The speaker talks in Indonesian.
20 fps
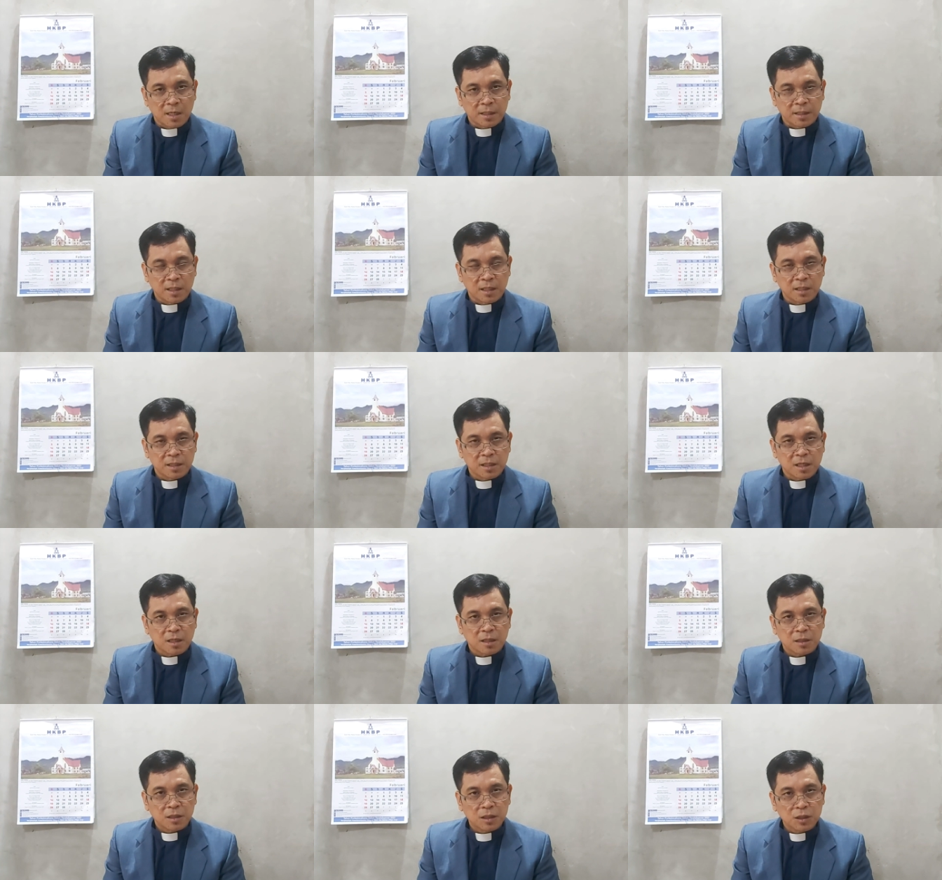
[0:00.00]
adalah
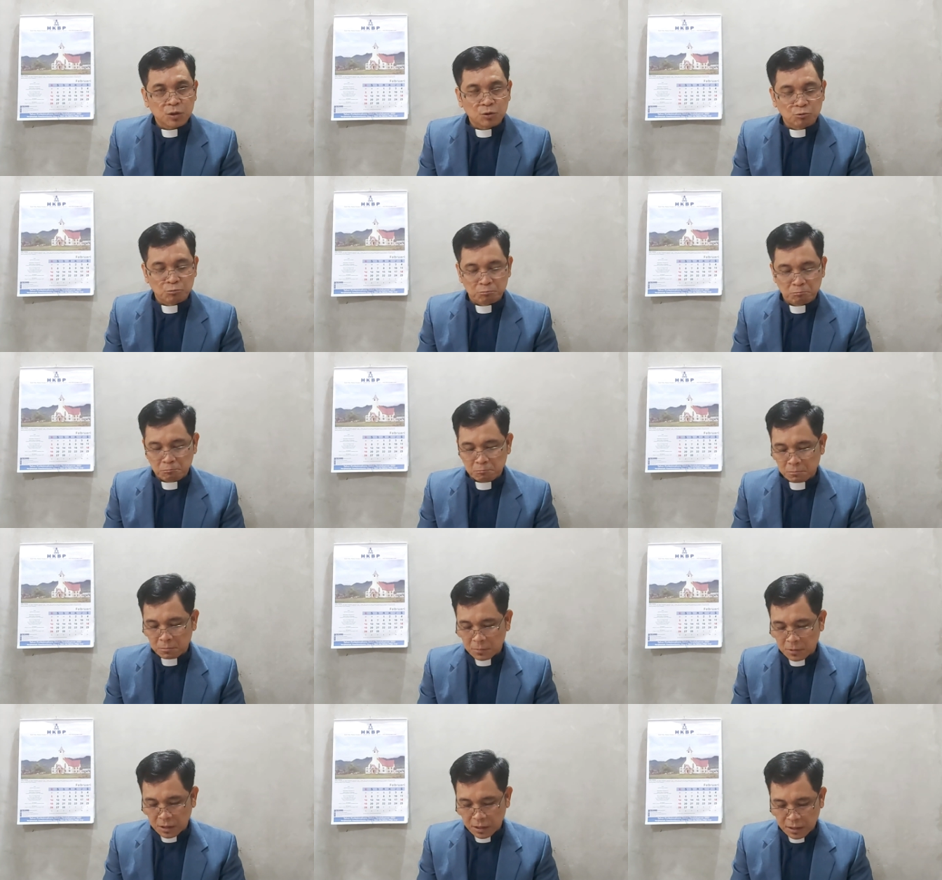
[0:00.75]
yang hidup
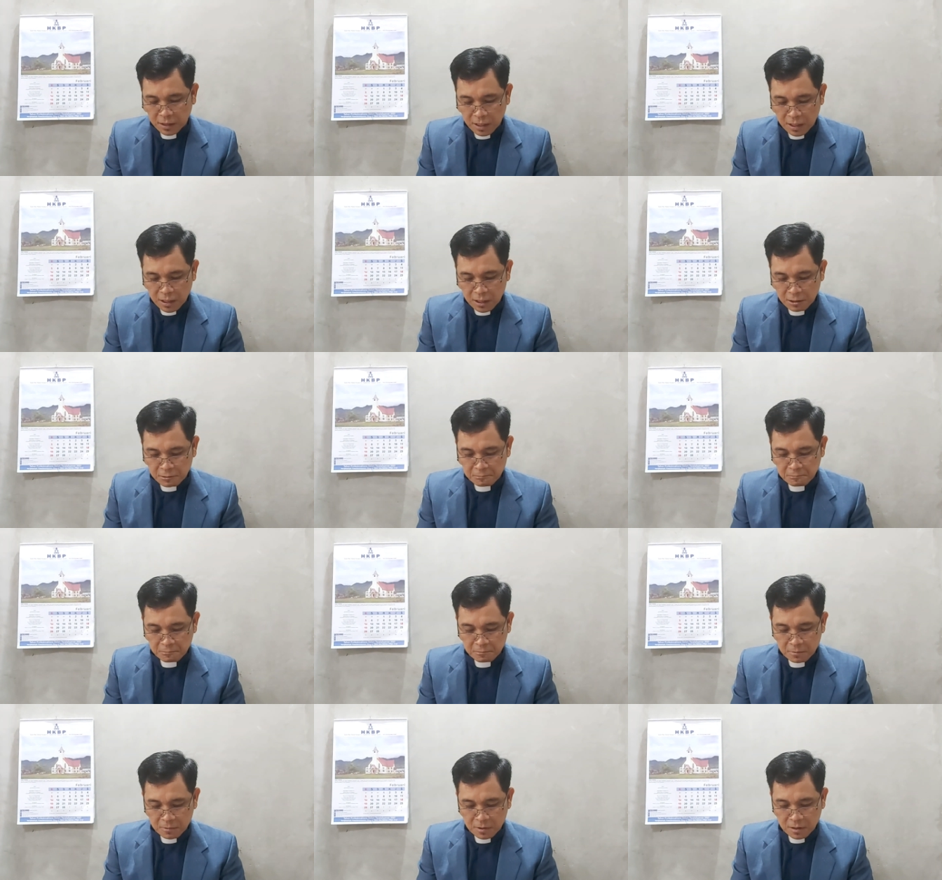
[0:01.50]
di
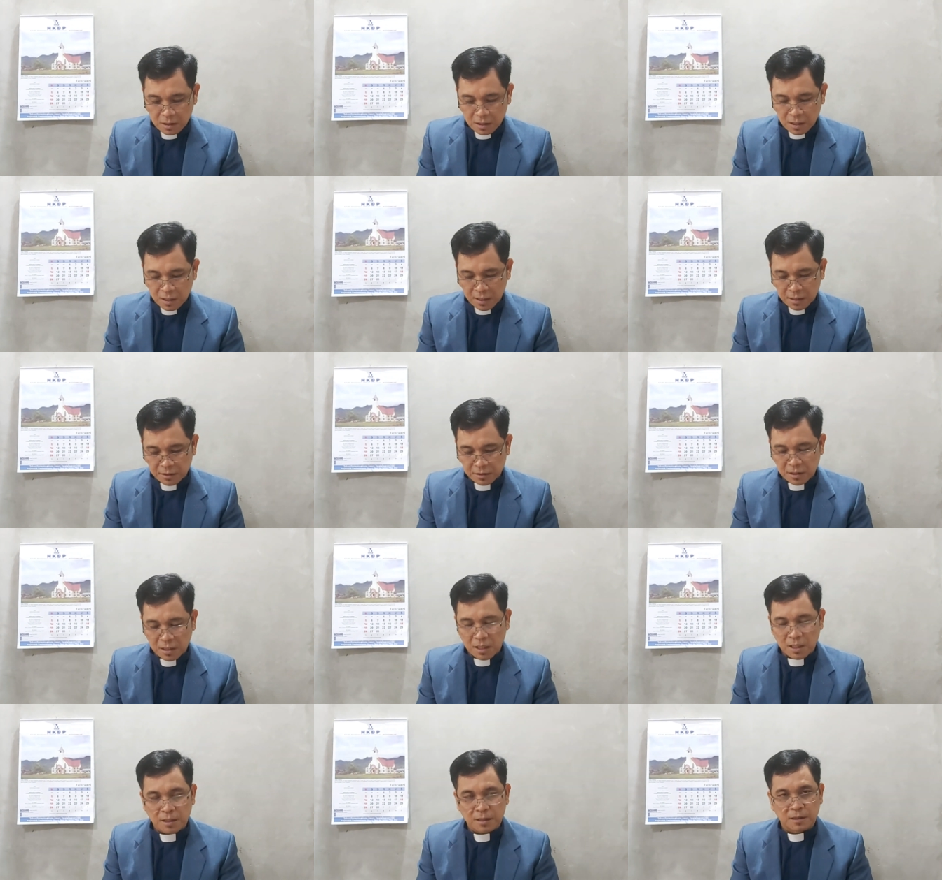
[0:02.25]
dalam
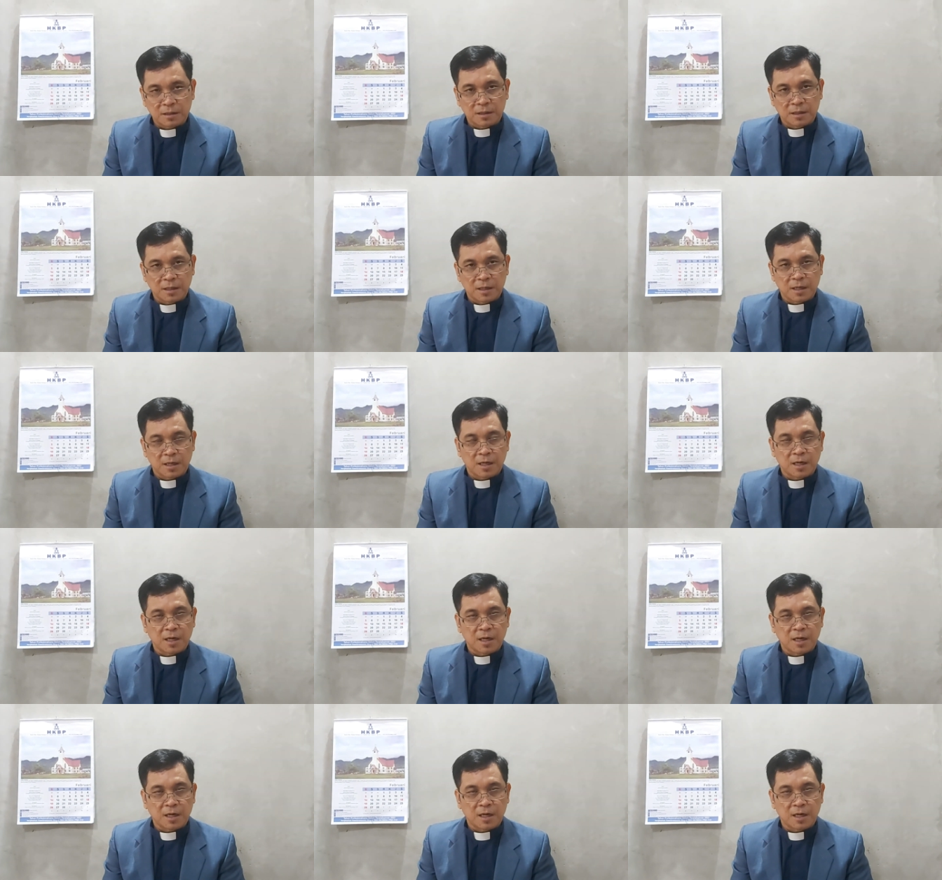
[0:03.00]
kerajaan